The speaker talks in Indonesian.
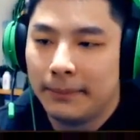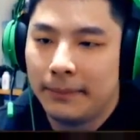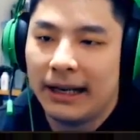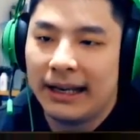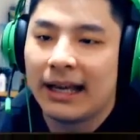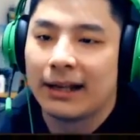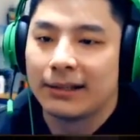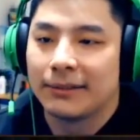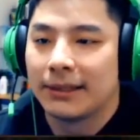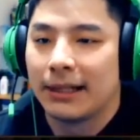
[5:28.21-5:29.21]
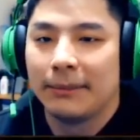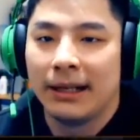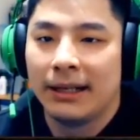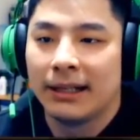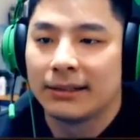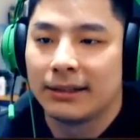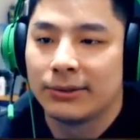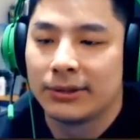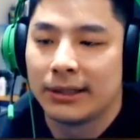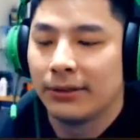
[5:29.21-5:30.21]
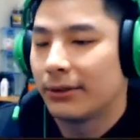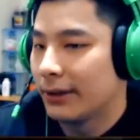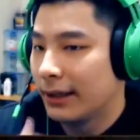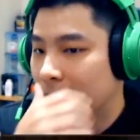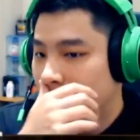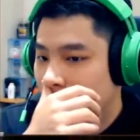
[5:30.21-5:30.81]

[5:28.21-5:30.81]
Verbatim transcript: millennials, masalah millennials yang susah tidur tuh ya.